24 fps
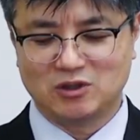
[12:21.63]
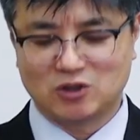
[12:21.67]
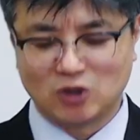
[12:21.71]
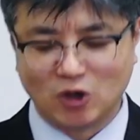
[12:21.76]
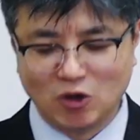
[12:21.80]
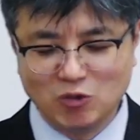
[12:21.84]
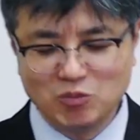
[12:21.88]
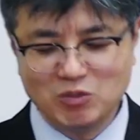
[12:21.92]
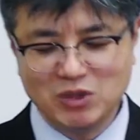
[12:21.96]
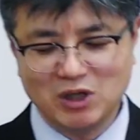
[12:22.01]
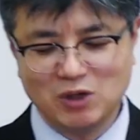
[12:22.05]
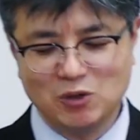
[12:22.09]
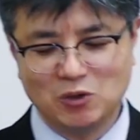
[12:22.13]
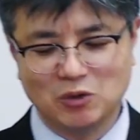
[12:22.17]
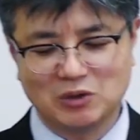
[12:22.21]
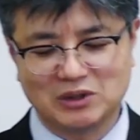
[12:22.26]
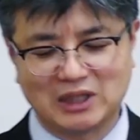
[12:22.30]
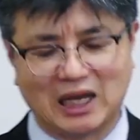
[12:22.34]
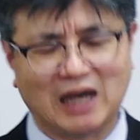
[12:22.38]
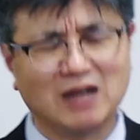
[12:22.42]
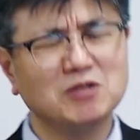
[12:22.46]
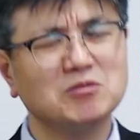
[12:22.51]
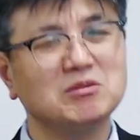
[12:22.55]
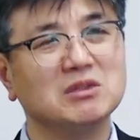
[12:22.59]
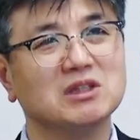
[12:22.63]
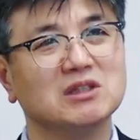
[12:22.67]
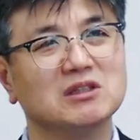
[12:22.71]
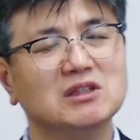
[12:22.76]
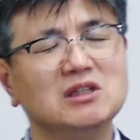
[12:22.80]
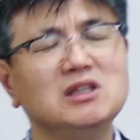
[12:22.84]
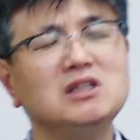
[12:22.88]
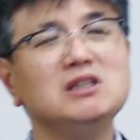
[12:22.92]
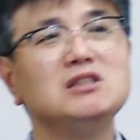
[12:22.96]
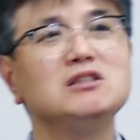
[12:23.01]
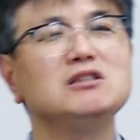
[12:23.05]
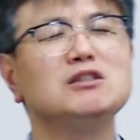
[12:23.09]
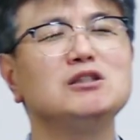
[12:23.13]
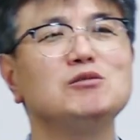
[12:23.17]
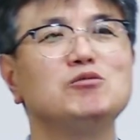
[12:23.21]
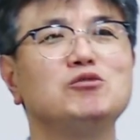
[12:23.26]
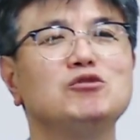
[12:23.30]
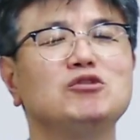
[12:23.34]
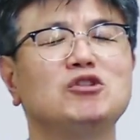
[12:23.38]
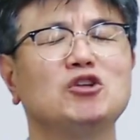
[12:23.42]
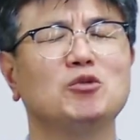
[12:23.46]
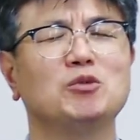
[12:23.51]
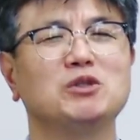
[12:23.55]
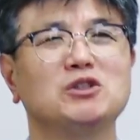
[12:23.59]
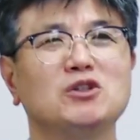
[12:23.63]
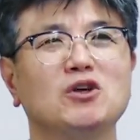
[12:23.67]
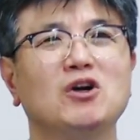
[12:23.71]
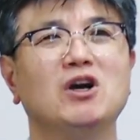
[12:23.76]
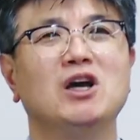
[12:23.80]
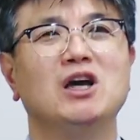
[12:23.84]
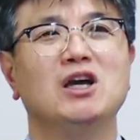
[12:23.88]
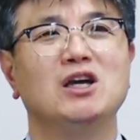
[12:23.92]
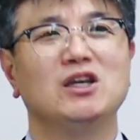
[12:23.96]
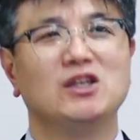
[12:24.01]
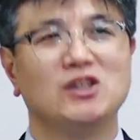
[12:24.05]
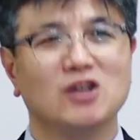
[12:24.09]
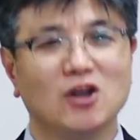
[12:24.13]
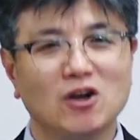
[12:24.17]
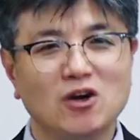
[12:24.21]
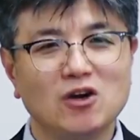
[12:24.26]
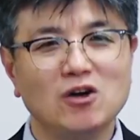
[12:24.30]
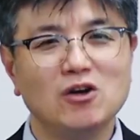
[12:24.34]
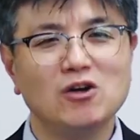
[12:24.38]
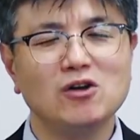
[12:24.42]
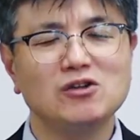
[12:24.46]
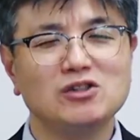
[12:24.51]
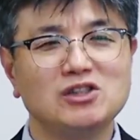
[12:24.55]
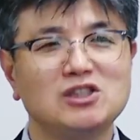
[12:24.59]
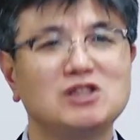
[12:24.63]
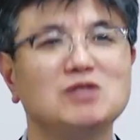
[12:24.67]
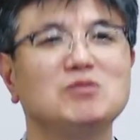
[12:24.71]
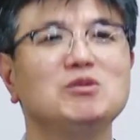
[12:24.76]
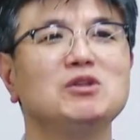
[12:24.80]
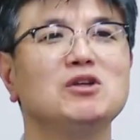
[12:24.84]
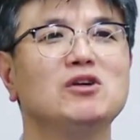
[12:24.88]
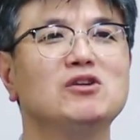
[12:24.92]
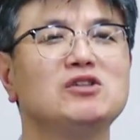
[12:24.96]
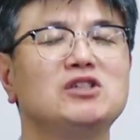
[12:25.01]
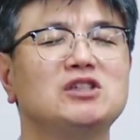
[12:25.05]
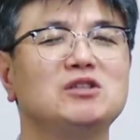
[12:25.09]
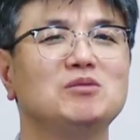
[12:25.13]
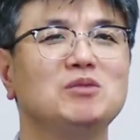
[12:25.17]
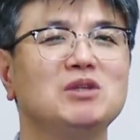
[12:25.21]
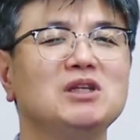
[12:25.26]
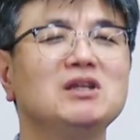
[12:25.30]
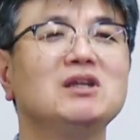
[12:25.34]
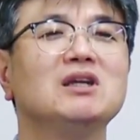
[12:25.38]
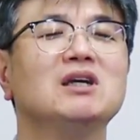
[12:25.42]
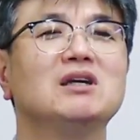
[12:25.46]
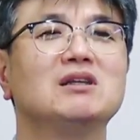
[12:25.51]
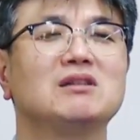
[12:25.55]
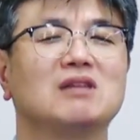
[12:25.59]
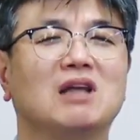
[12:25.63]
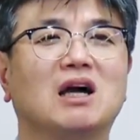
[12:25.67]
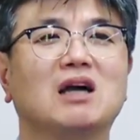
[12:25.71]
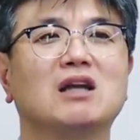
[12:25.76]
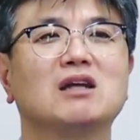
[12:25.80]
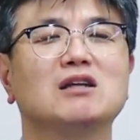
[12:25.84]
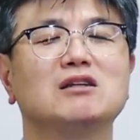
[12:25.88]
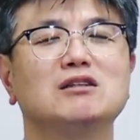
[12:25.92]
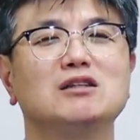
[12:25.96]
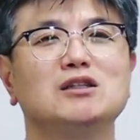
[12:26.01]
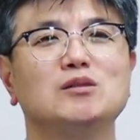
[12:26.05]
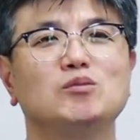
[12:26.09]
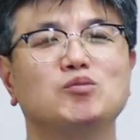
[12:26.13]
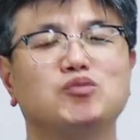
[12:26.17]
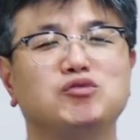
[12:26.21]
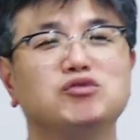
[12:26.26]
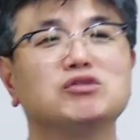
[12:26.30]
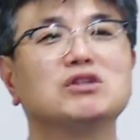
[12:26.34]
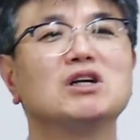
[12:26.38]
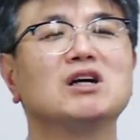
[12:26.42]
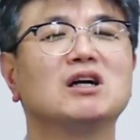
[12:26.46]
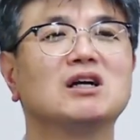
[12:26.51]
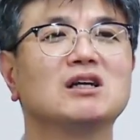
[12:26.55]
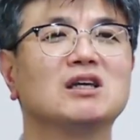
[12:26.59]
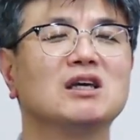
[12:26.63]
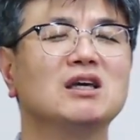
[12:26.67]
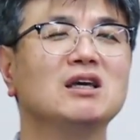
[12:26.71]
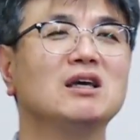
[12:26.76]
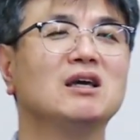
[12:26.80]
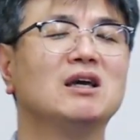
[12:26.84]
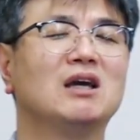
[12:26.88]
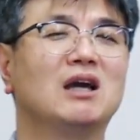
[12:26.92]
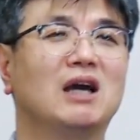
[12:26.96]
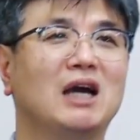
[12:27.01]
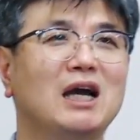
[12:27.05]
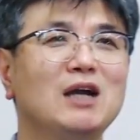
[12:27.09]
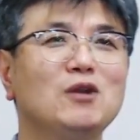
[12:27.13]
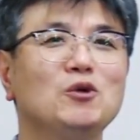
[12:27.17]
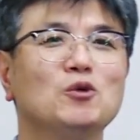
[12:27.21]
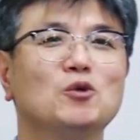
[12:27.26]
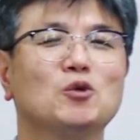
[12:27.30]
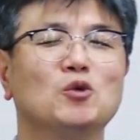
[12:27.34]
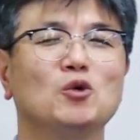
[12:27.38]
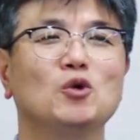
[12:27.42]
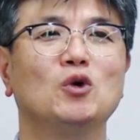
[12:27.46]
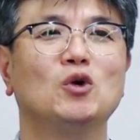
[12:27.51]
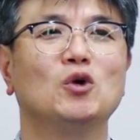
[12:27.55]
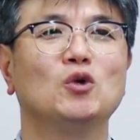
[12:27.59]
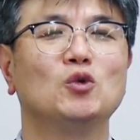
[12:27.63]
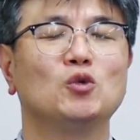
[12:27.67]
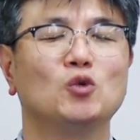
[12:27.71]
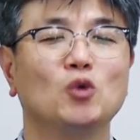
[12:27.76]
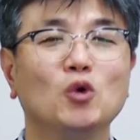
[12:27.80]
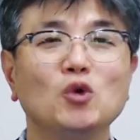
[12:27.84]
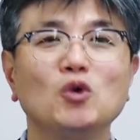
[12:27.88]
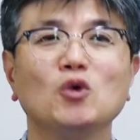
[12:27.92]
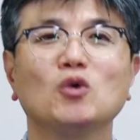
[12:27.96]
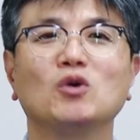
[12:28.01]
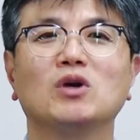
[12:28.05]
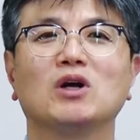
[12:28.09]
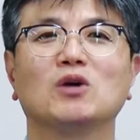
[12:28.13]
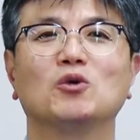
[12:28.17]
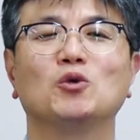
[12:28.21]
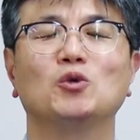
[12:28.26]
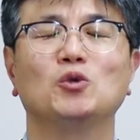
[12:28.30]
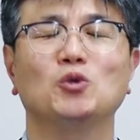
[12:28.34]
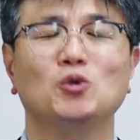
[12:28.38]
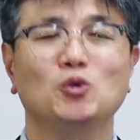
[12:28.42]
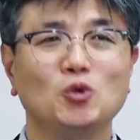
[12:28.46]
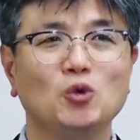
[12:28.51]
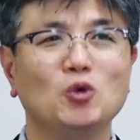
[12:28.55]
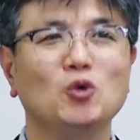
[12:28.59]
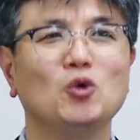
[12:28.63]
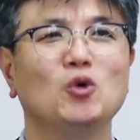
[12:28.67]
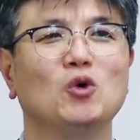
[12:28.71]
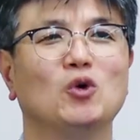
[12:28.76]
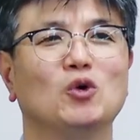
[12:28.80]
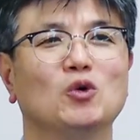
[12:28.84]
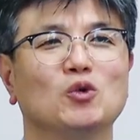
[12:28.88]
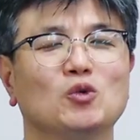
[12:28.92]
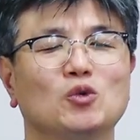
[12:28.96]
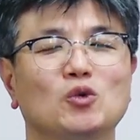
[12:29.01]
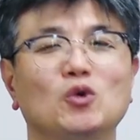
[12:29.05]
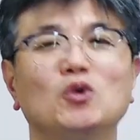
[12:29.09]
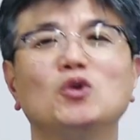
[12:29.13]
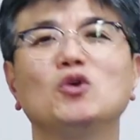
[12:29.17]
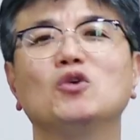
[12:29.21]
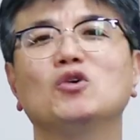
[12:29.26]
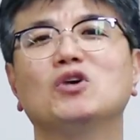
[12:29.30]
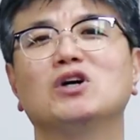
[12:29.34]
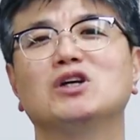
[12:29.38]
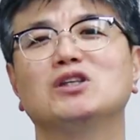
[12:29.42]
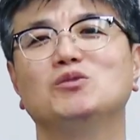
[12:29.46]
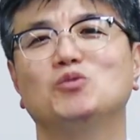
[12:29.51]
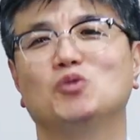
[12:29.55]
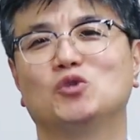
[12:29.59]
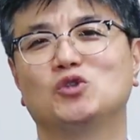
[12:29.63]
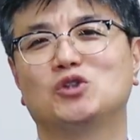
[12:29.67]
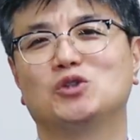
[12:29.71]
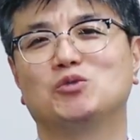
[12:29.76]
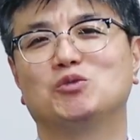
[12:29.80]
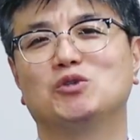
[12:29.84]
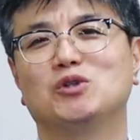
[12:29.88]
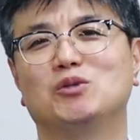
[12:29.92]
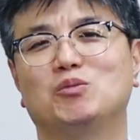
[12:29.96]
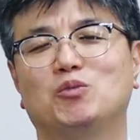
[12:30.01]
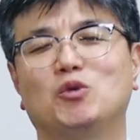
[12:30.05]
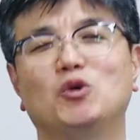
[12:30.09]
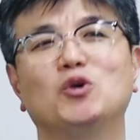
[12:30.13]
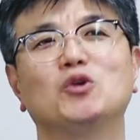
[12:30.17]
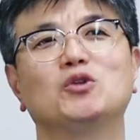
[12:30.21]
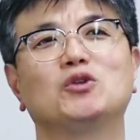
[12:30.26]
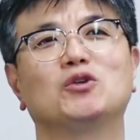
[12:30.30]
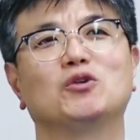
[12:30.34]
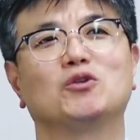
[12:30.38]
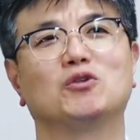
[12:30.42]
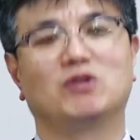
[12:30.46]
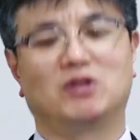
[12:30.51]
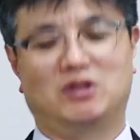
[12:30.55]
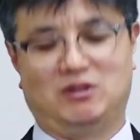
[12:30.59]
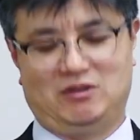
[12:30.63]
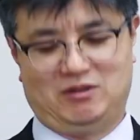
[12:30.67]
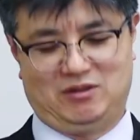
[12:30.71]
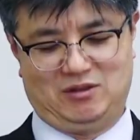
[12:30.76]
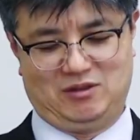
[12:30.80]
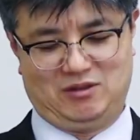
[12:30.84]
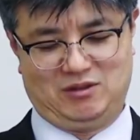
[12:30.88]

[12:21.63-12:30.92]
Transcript: 정말로 나름 의지를 불태우면서 열심히 열심히 나라를 부강하게 하려고 노력하고 또 노력하는 모습을 보였던 거예요.